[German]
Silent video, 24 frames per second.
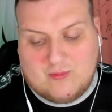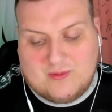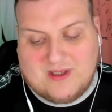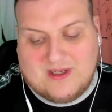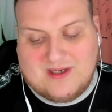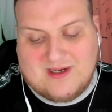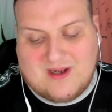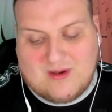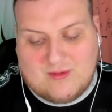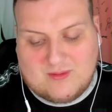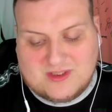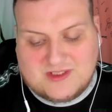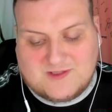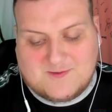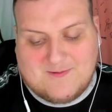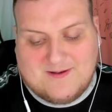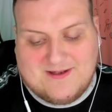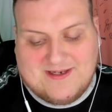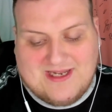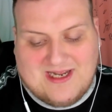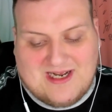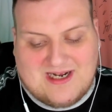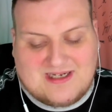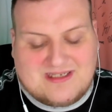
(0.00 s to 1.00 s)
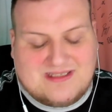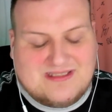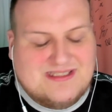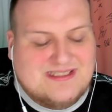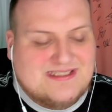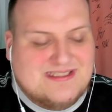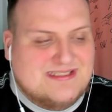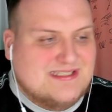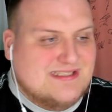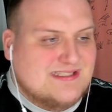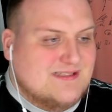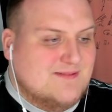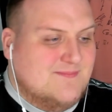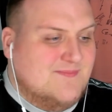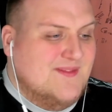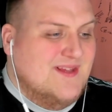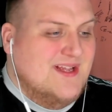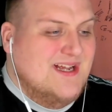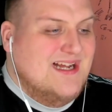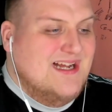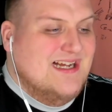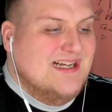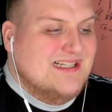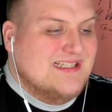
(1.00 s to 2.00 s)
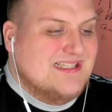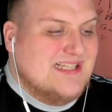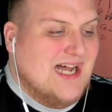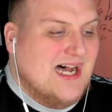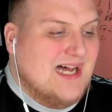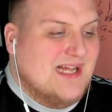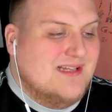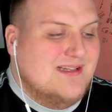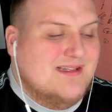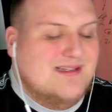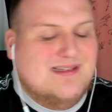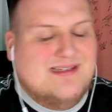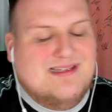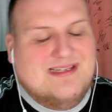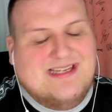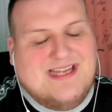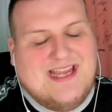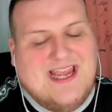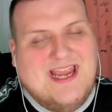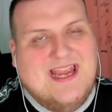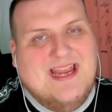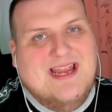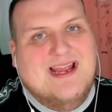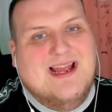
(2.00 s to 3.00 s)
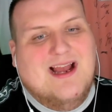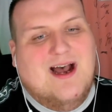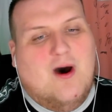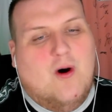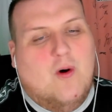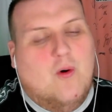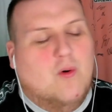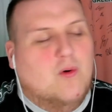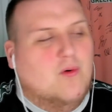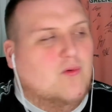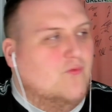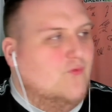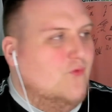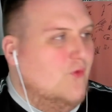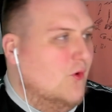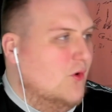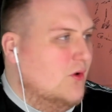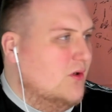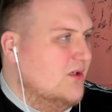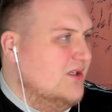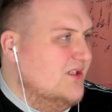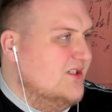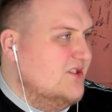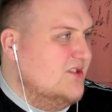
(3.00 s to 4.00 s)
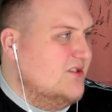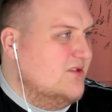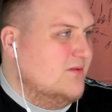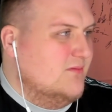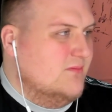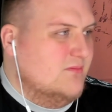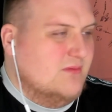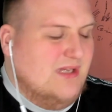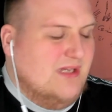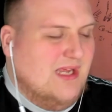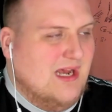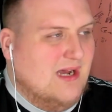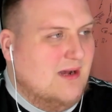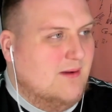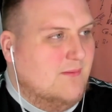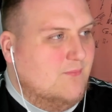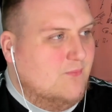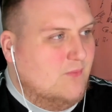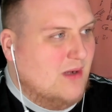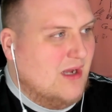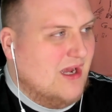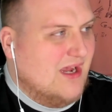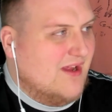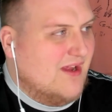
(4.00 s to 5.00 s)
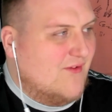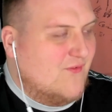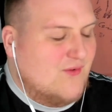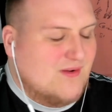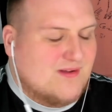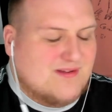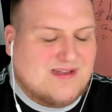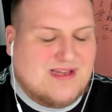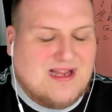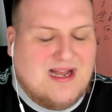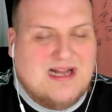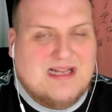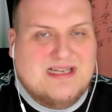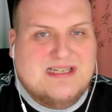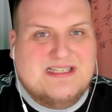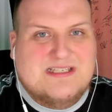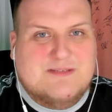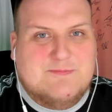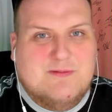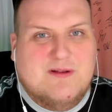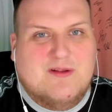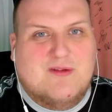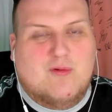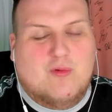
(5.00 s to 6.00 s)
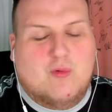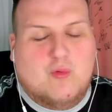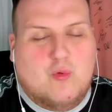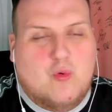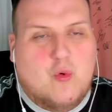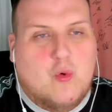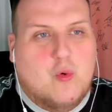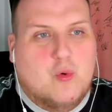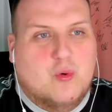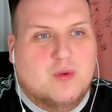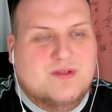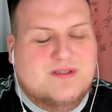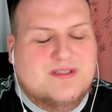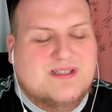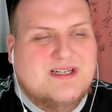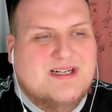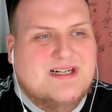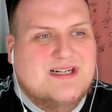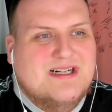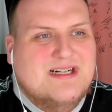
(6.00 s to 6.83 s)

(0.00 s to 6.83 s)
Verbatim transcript: dann raus waren in der 68. Dann ging auch wirklich ja, eigentlich fast gar nichts mehr so groß.